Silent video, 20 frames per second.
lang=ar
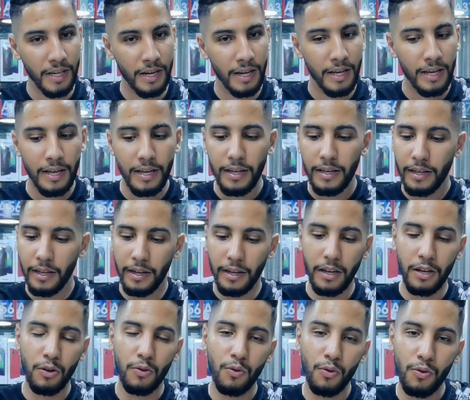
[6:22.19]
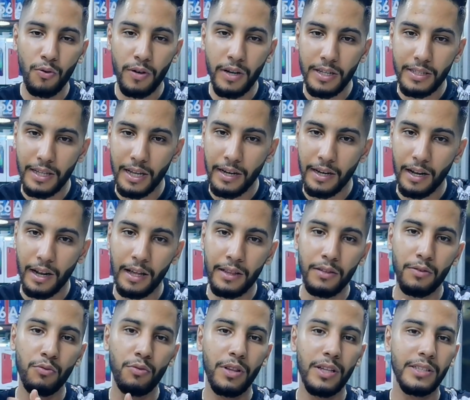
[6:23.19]
يعني غيقولوا الناس ان ال
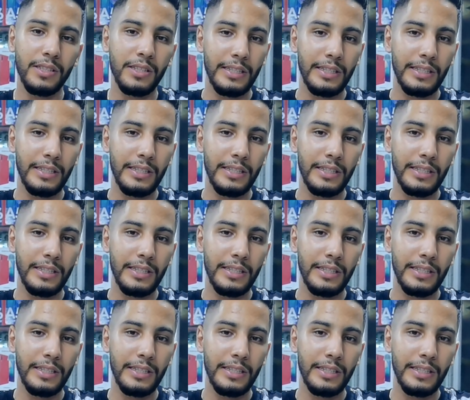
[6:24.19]
32 احسن